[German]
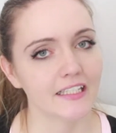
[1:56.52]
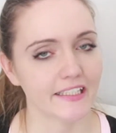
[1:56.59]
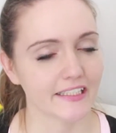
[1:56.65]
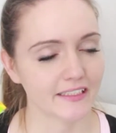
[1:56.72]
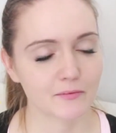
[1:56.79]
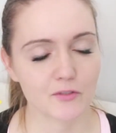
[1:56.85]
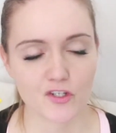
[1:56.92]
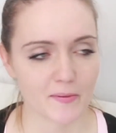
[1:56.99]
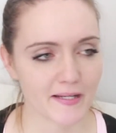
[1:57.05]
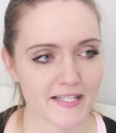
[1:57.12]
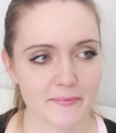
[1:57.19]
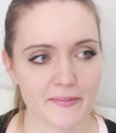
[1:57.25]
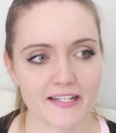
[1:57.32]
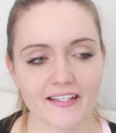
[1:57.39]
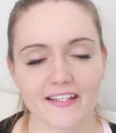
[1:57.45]
Ähm,
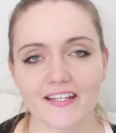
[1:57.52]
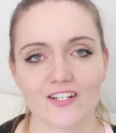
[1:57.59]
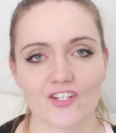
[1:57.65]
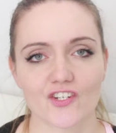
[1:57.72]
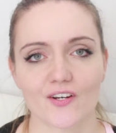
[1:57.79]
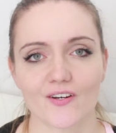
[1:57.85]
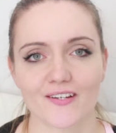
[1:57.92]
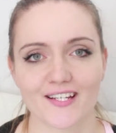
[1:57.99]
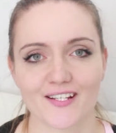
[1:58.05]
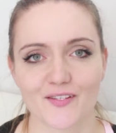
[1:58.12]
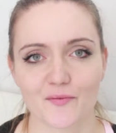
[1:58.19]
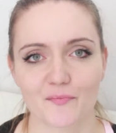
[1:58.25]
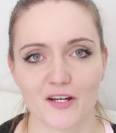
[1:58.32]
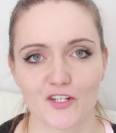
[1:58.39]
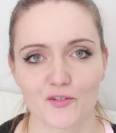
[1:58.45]
Schwarzwälder Kirschtorte
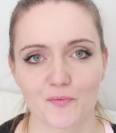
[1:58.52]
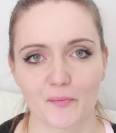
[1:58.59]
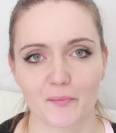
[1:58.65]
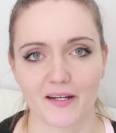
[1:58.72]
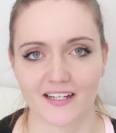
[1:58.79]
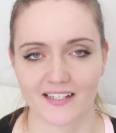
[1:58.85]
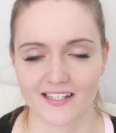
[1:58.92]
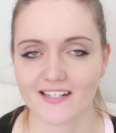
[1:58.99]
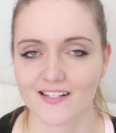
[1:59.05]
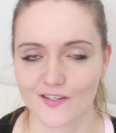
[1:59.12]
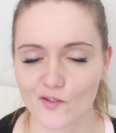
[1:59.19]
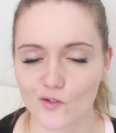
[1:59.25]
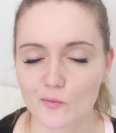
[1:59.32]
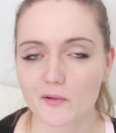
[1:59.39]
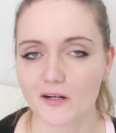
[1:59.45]
zum Beispiel macht
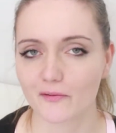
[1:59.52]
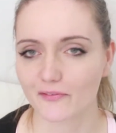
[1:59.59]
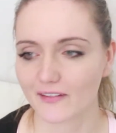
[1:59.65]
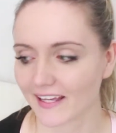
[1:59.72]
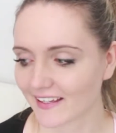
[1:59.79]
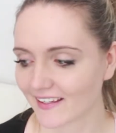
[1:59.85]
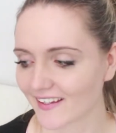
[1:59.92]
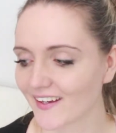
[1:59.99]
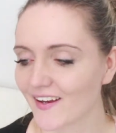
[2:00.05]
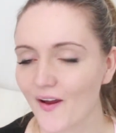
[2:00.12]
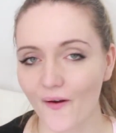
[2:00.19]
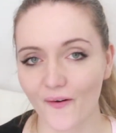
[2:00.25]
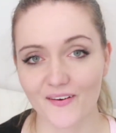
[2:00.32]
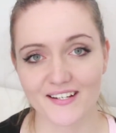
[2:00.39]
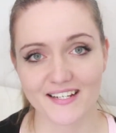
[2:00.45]
super Flecken
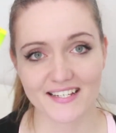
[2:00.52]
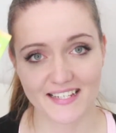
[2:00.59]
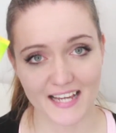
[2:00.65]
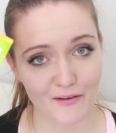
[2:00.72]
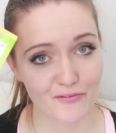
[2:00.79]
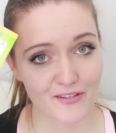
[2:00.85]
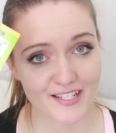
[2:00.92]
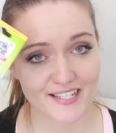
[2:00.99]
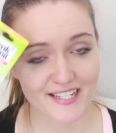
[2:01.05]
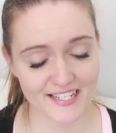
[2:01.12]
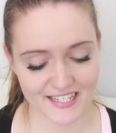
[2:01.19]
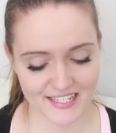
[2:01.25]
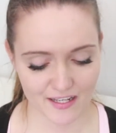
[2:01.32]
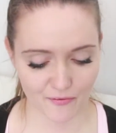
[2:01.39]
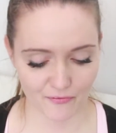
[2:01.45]
und dafür ist
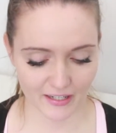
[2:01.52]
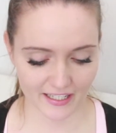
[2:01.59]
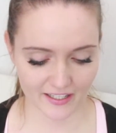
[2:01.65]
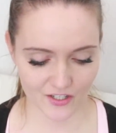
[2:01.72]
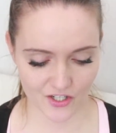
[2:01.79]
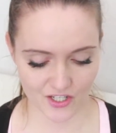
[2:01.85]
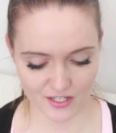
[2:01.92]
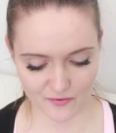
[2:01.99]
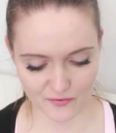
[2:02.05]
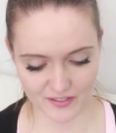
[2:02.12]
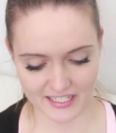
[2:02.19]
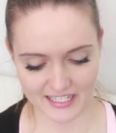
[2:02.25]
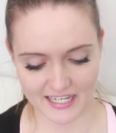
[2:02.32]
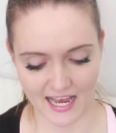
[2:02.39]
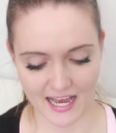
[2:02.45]
dann dieser
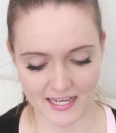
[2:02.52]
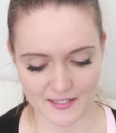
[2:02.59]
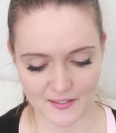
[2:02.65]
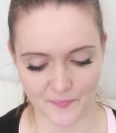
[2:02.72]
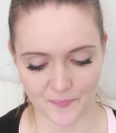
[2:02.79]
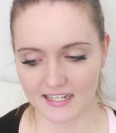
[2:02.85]
Fleckenstift gedacht.